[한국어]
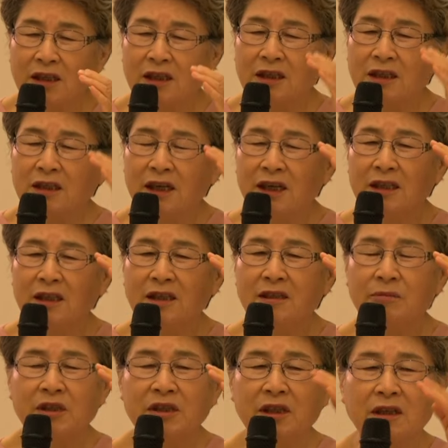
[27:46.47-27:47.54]
이걸
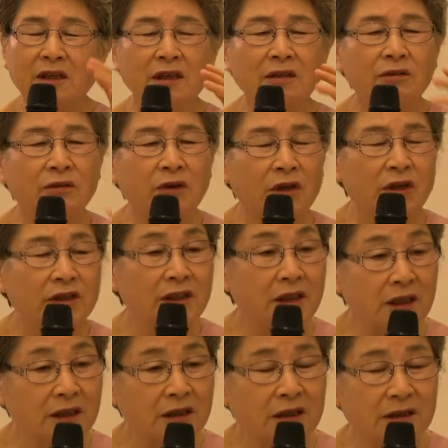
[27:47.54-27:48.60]
하나님의 생각으로
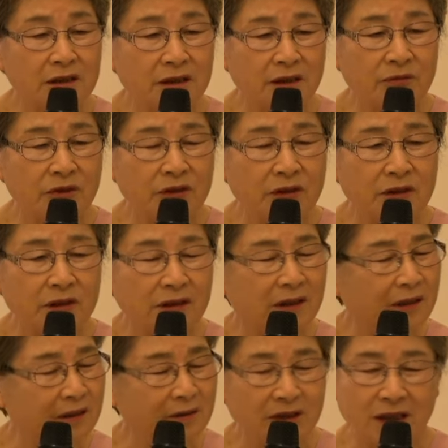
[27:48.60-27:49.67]
착각하는 사람도
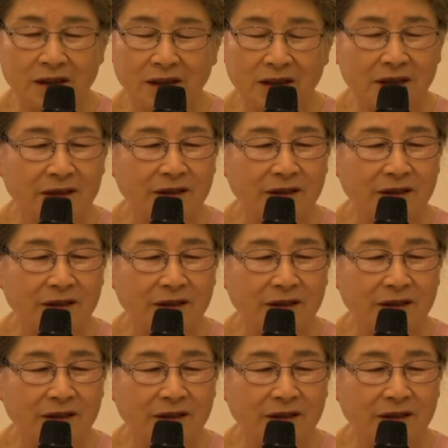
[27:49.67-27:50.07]
있는데 그것도 아니에요.